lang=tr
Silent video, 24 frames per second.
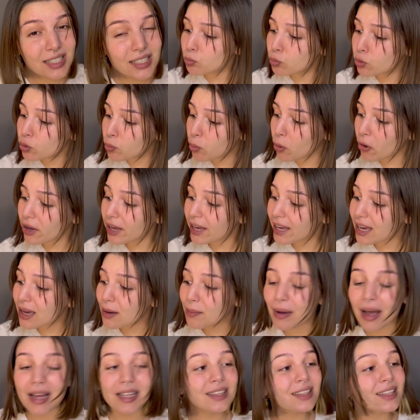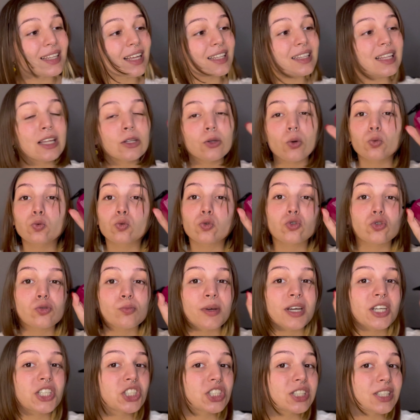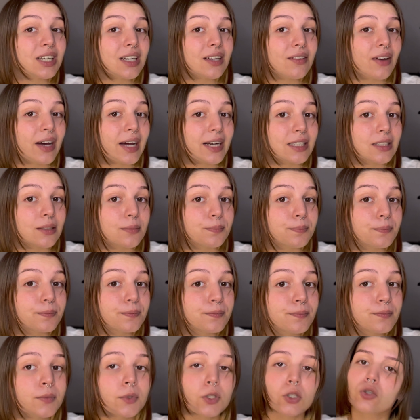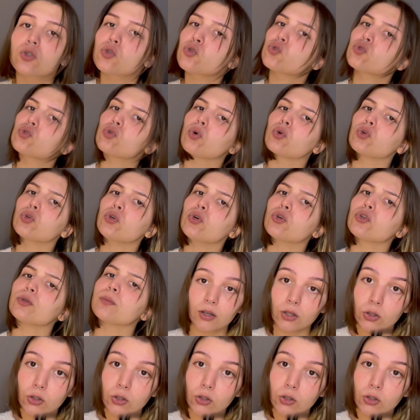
Bu boyaya ben neden 35 lira verdim? Soruyorum.